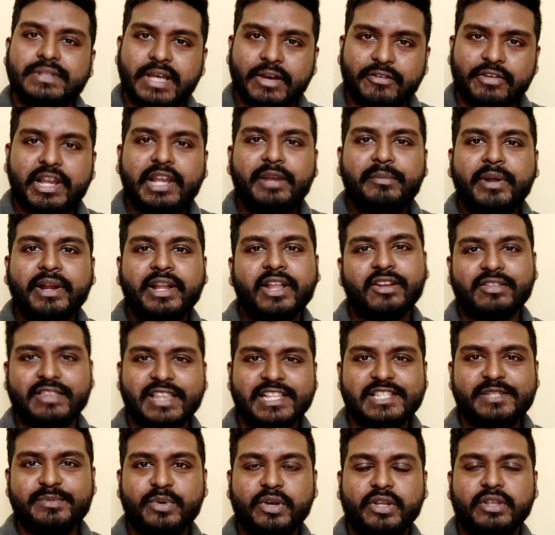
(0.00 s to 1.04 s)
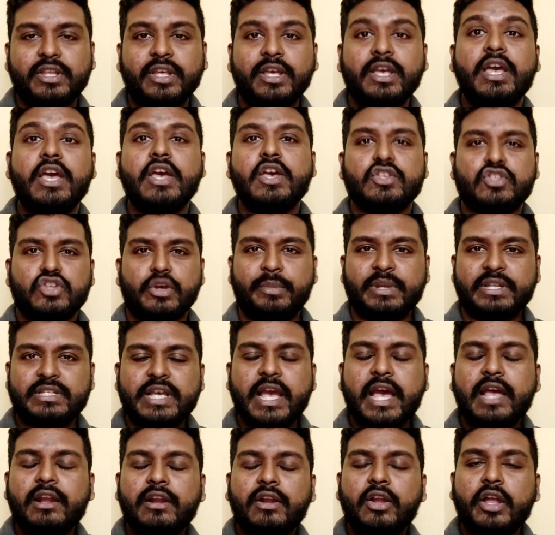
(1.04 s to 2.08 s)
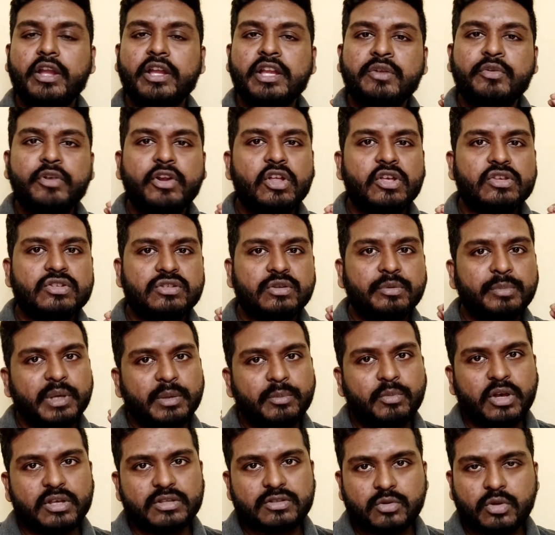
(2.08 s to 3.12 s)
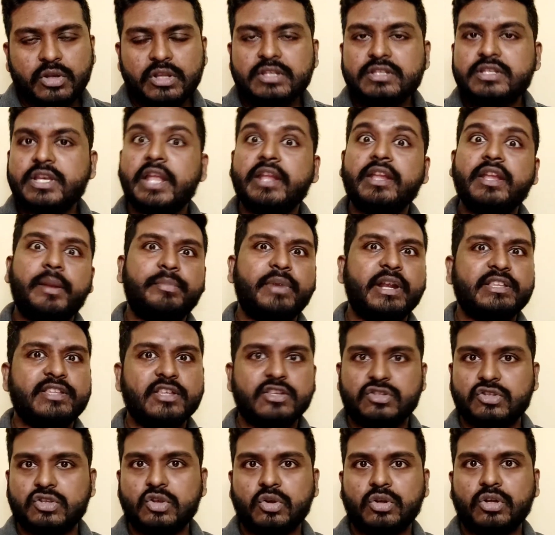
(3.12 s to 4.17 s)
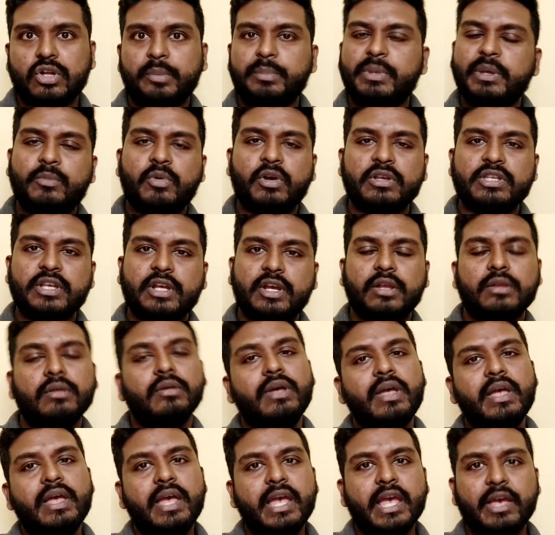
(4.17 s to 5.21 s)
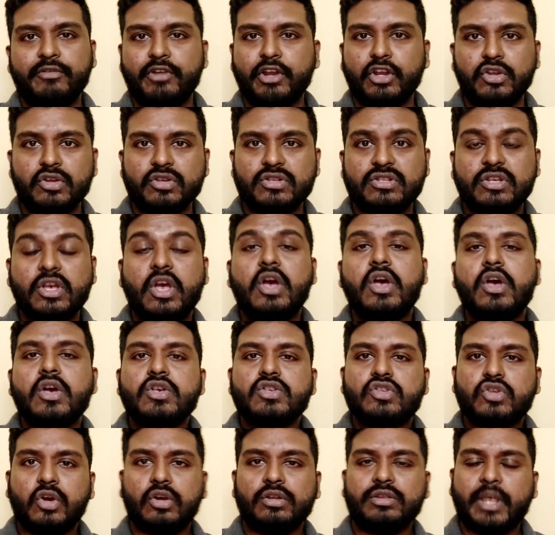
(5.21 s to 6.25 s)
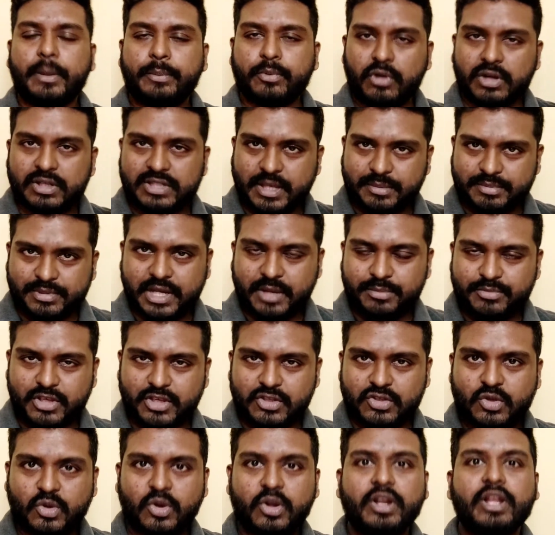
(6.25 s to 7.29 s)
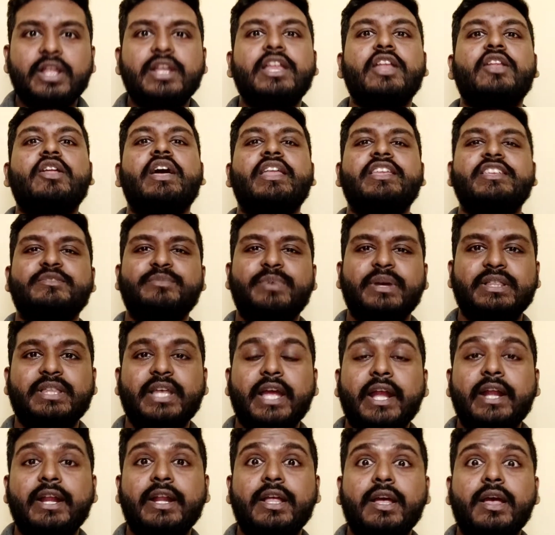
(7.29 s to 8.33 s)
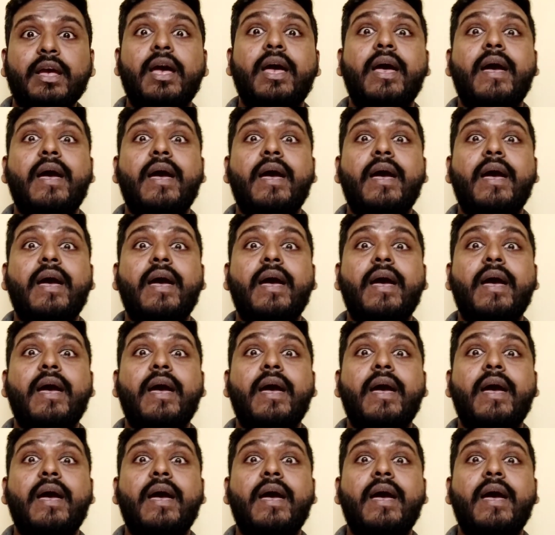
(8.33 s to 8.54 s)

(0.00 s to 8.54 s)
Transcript: ఎవరు హెల్మెట్ ఎవరు తెలిసిపోద్ది సో మన ఛానల్లో అన్ని వీడియోస్ బిగ్ బాస్ గురించి అన్ని అప్డేట్స్ ఇస్తూ ఉంటాం బిగ్ బాస్ కాదు ఎవ్రీ న్యూస్ సో తప్పకుండా సబ్స్క్రైబ్ చేసుకోండి నేను హరీష్ బేత అండ్